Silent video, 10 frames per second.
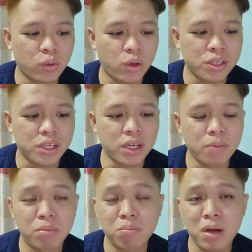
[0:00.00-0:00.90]

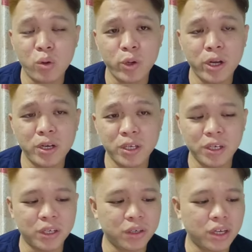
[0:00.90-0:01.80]
kuasa pembangunan
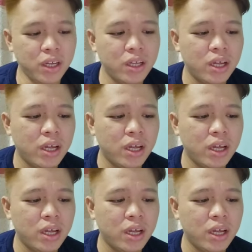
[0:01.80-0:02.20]
negeri Kedah,